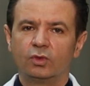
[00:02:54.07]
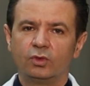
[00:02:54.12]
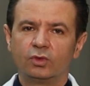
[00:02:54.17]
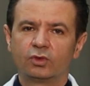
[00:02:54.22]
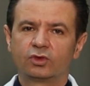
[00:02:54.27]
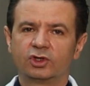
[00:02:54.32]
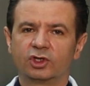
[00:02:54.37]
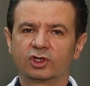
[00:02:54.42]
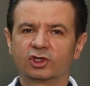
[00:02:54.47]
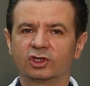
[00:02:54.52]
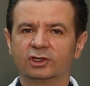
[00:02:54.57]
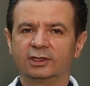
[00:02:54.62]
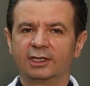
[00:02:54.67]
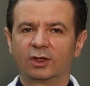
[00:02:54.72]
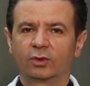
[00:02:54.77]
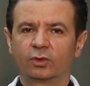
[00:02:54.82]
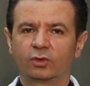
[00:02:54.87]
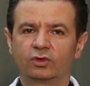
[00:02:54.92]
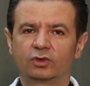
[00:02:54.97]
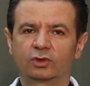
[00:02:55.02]
3
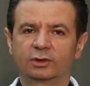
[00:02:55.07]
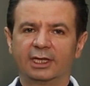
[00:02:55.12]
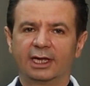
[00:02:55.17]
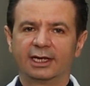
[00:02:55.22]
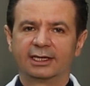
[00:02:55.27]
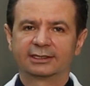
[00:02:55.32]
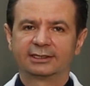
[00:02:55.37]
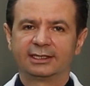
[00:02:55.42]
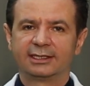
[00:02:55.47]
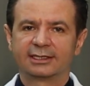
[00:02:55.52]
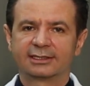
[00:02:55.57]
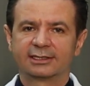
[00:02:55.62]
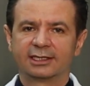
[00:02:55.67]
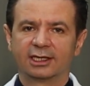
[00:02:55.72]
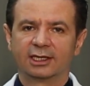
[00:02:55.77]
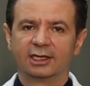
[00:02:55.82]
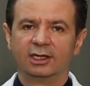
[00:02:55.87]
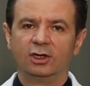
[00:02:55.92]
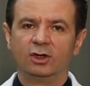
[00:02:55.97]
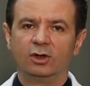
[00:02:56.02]
yaşından küçüklerde
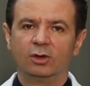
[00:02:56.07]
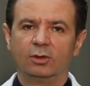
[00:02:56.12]
ise